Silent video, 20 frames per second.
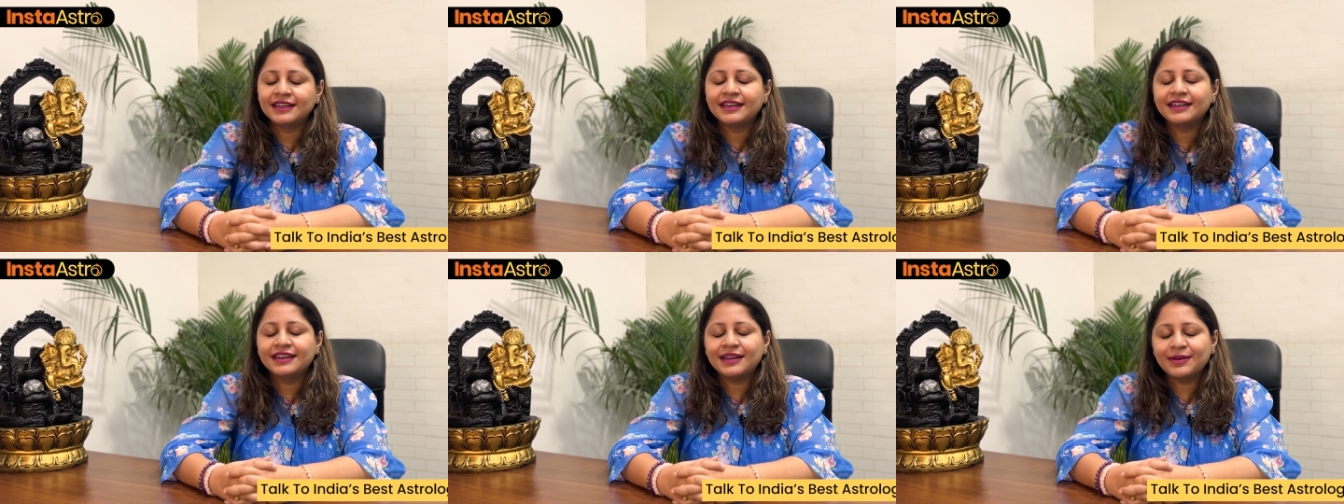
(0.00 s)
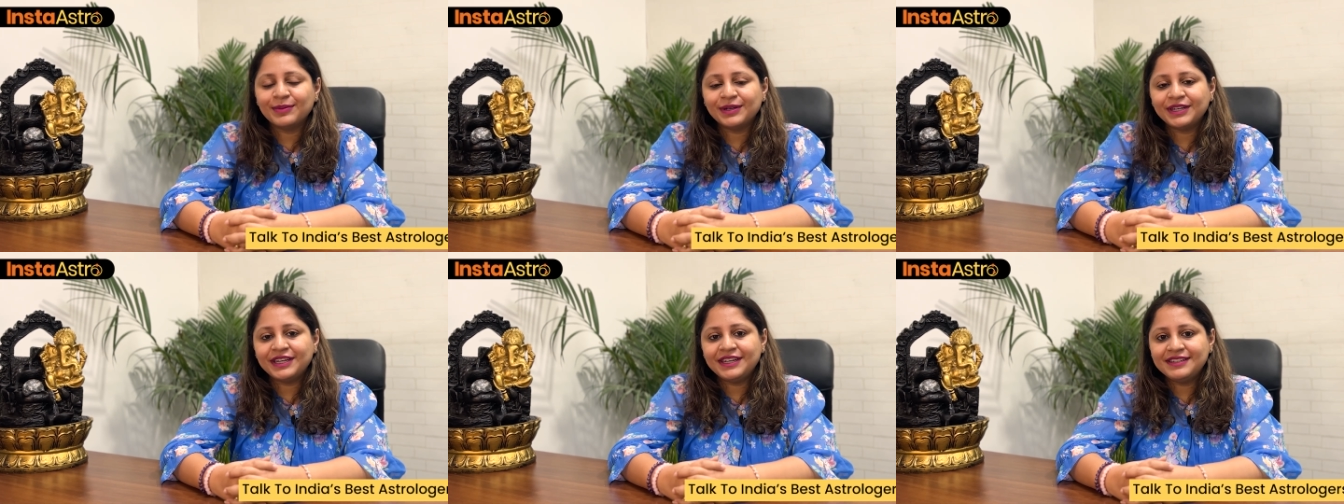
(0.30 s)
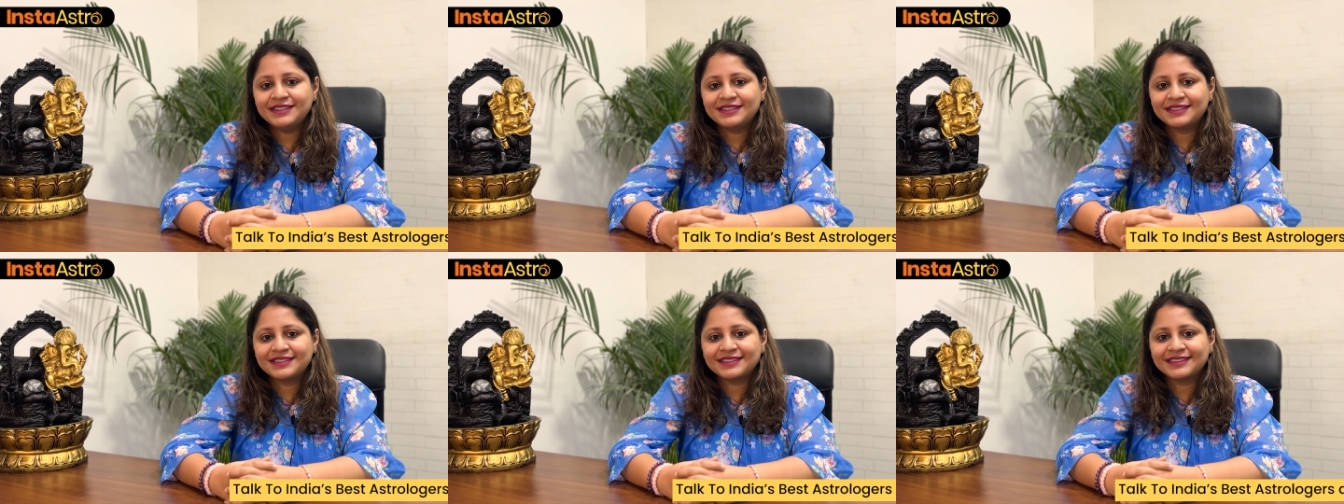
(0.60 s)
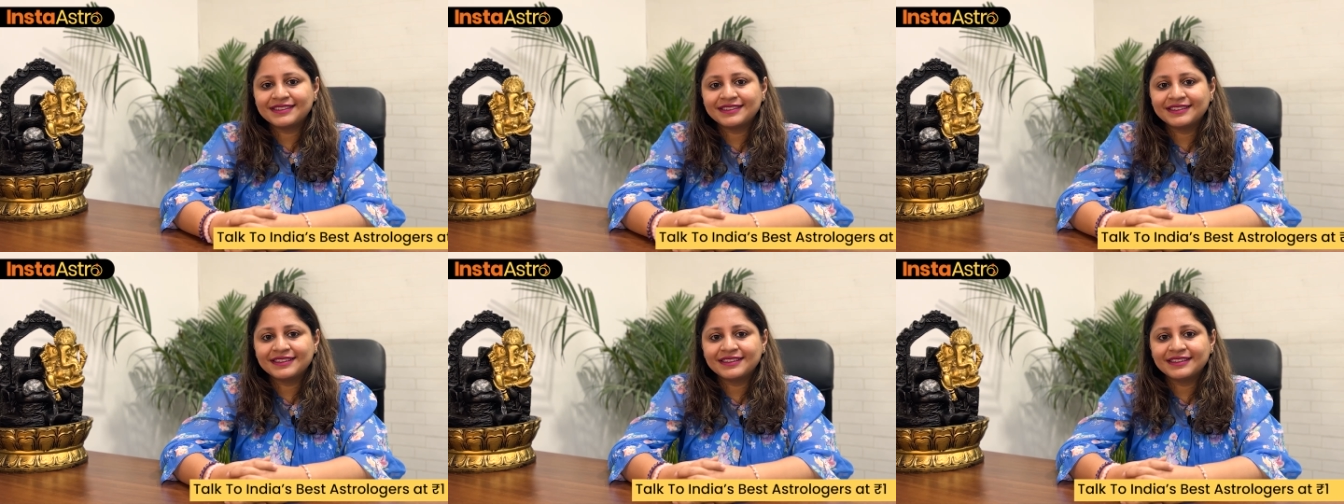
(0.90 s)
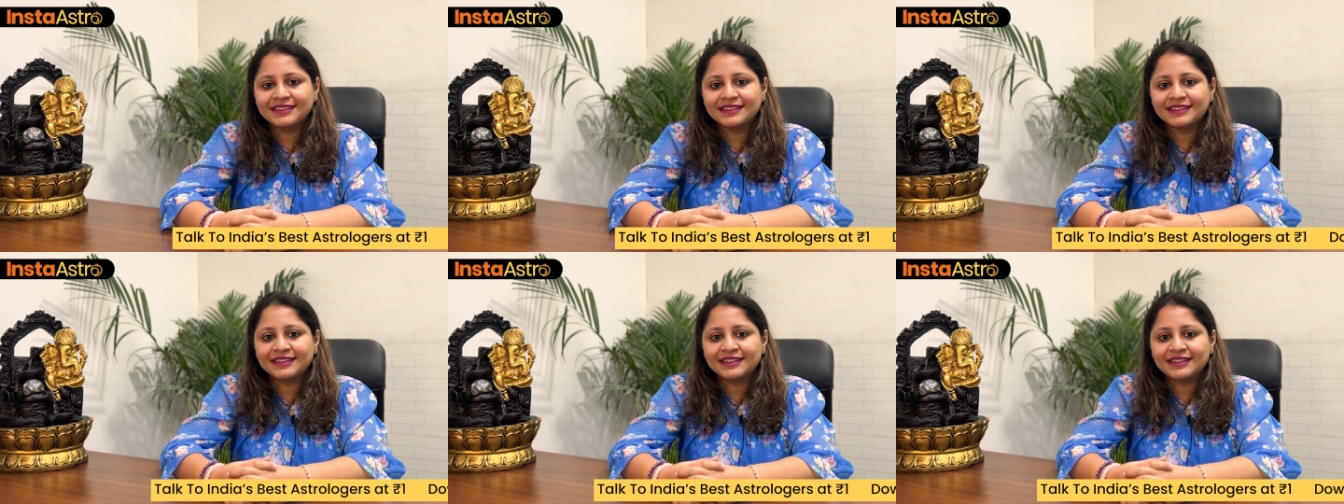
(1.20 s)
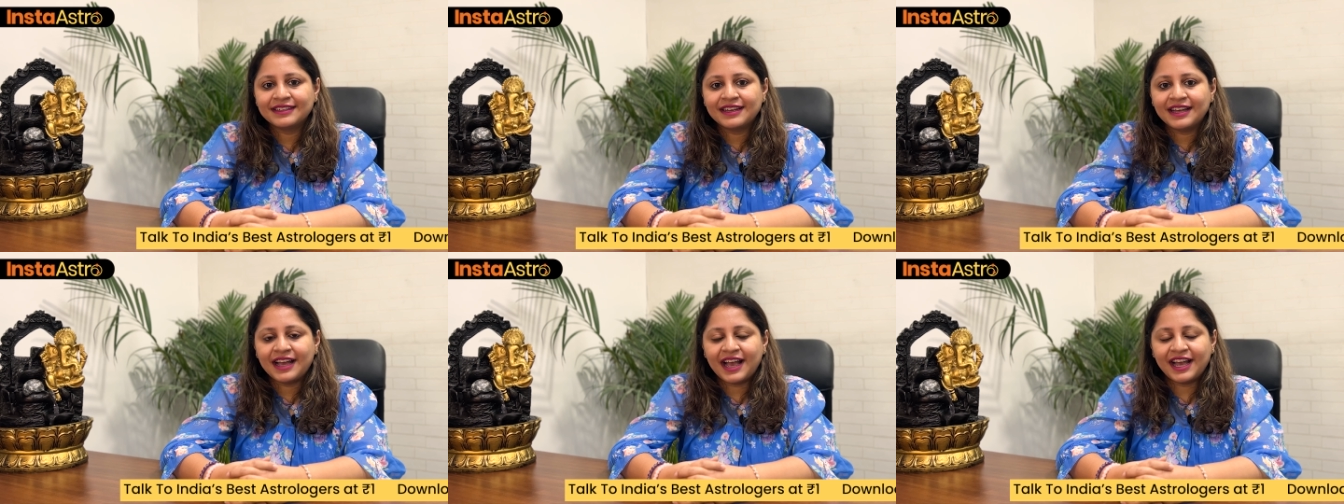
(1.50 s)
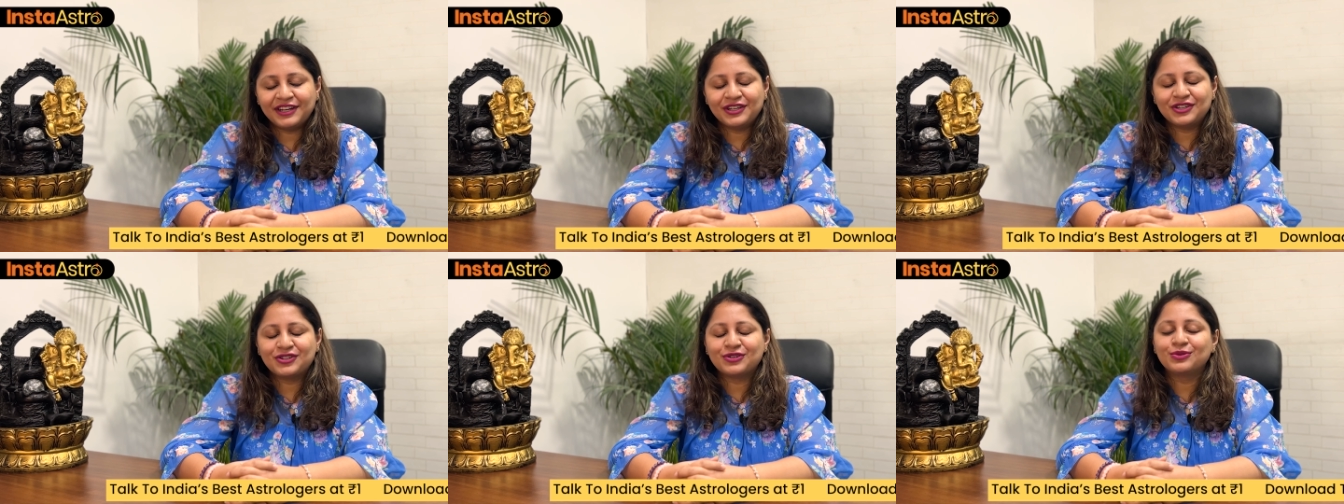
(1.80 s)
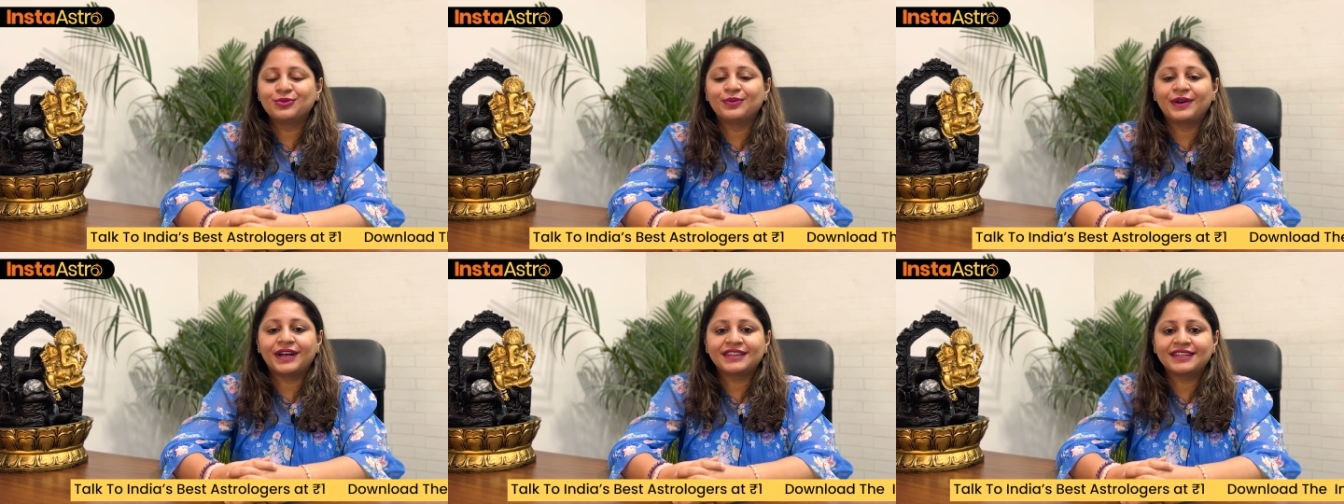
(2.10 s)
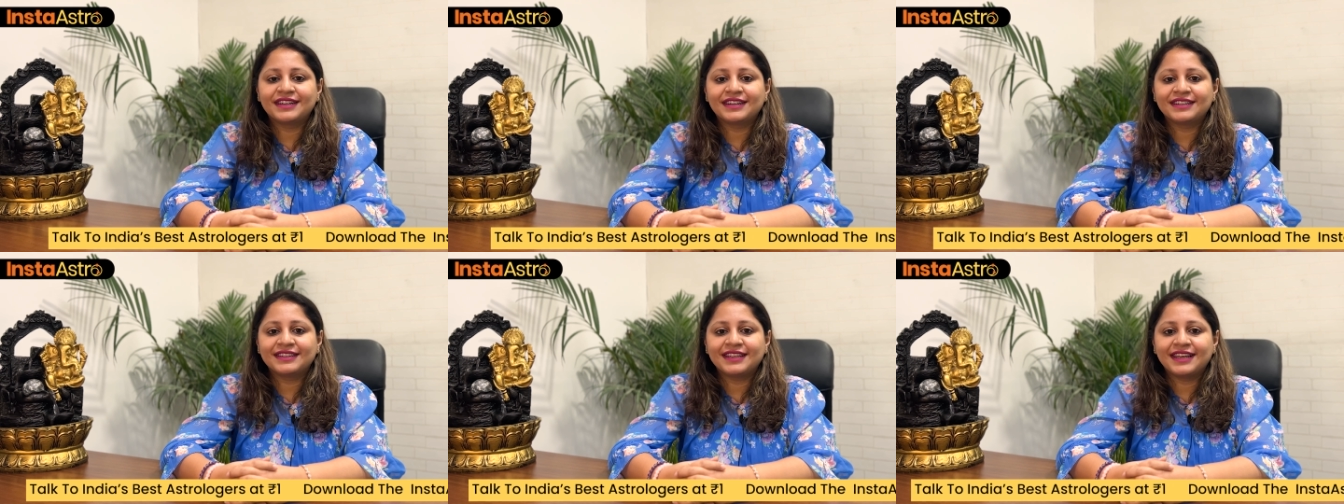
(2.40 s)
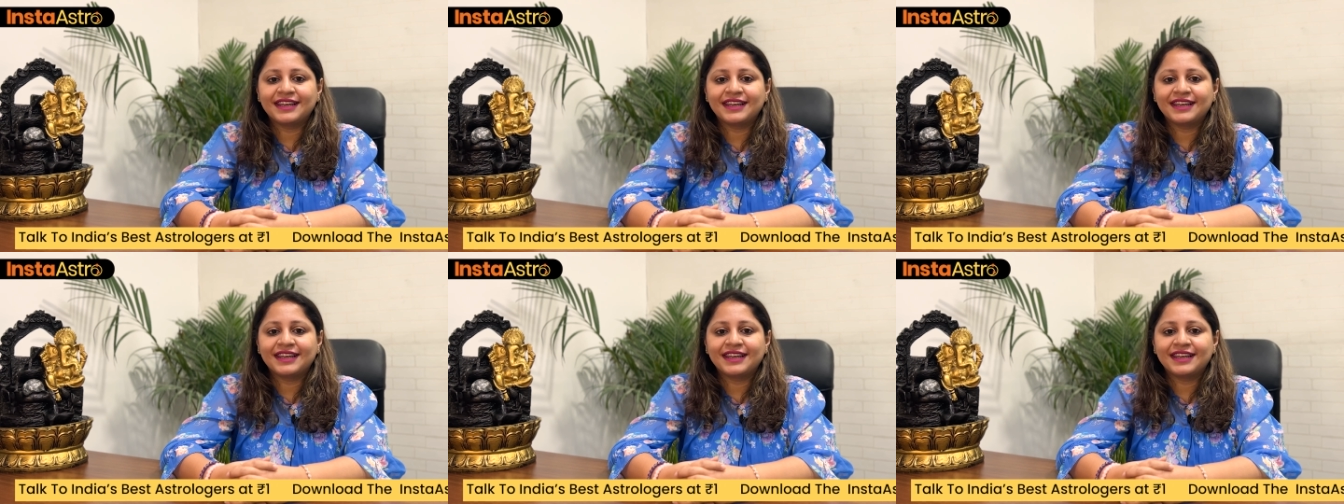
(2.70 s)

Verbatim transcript: रेमेडीज़ आइए शुरुआत करते